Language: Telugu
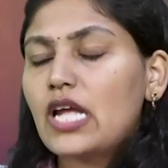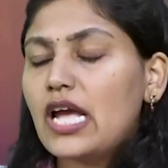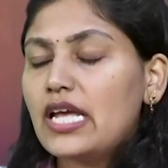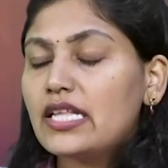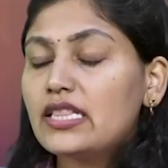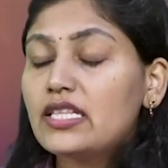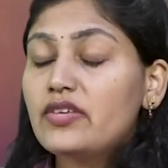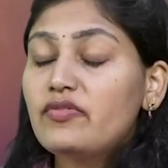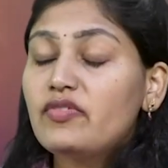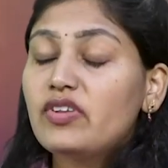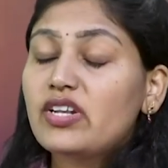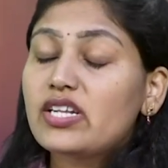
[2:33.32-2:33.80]

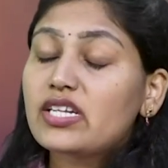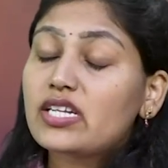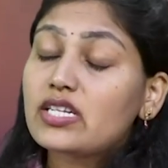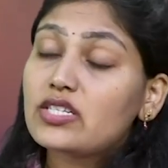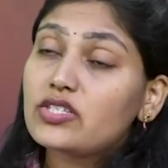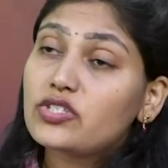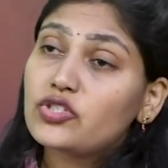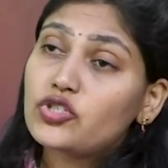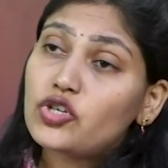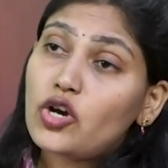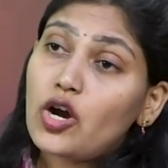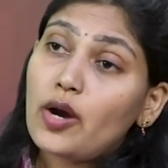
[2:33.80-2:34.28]
అయితే వీళ్ళకి
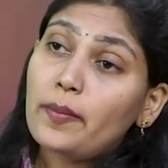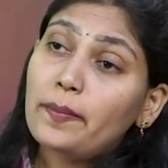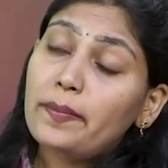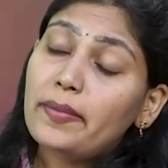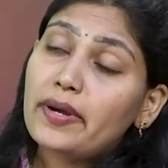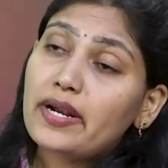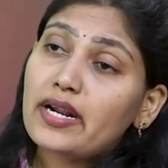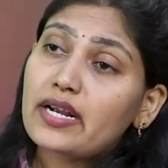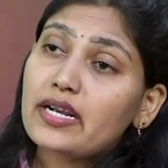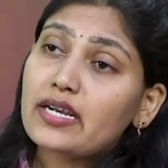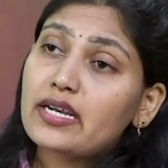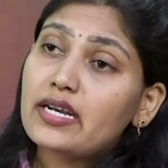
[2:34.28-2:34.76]
జాబ్
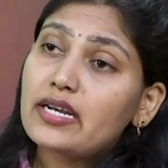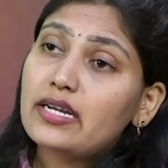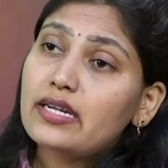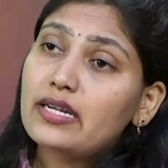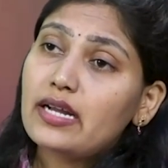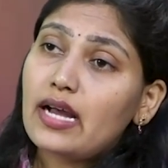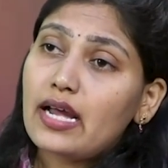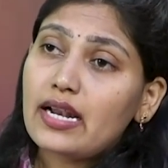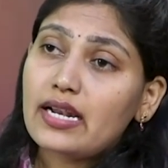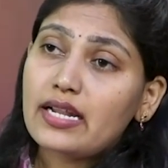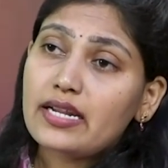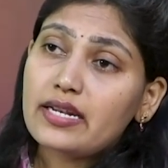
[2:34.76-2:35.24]
పరంగా
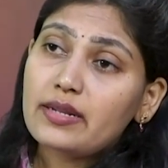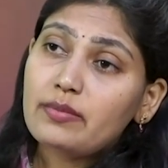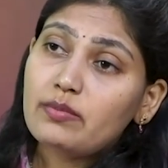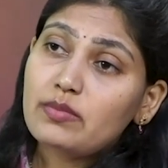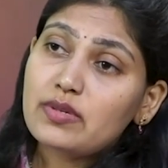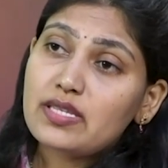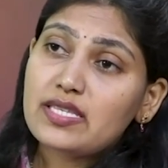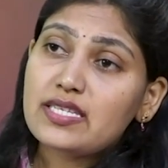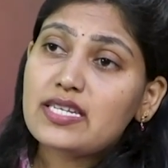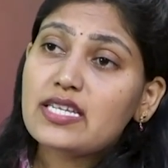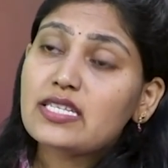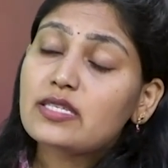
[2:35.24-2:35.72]
అలానే
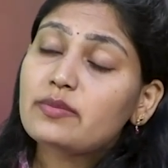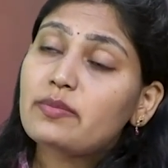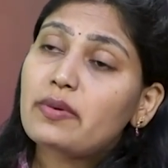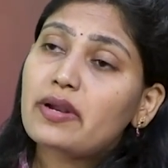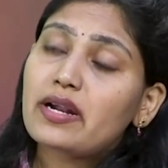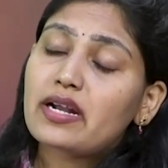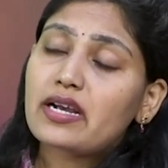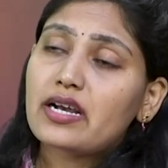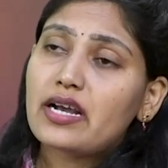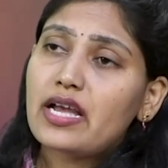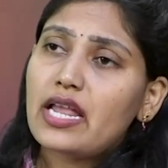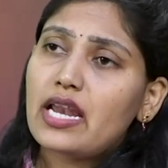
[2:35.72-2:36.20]
బిజినెస్
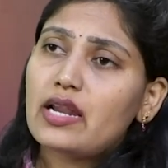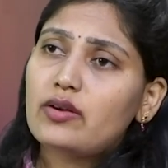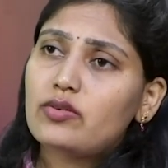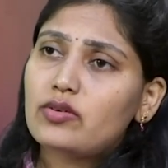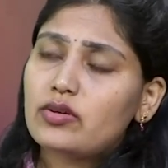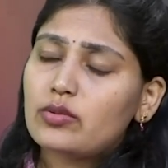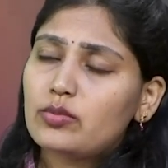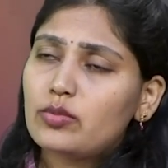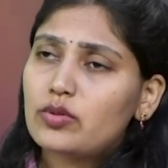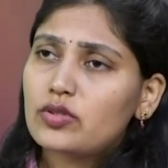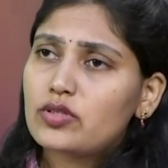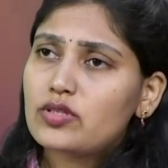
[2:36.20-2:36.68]
పరంగా ఎలా
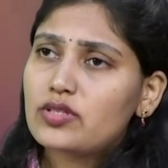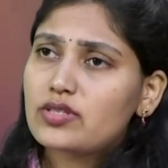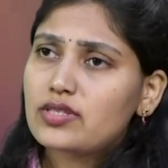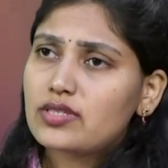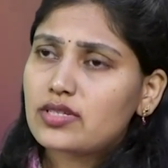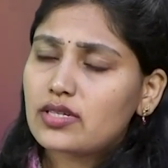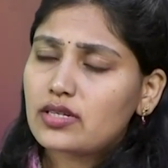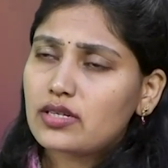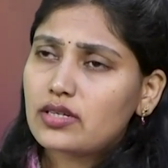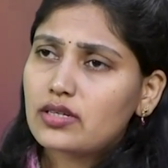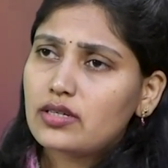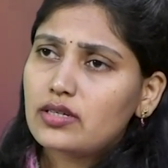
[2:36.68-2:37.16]
ఉండబోతుంది
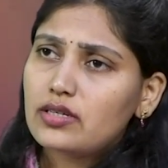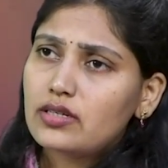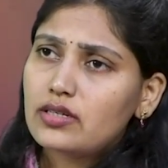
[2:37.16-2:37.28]
సార్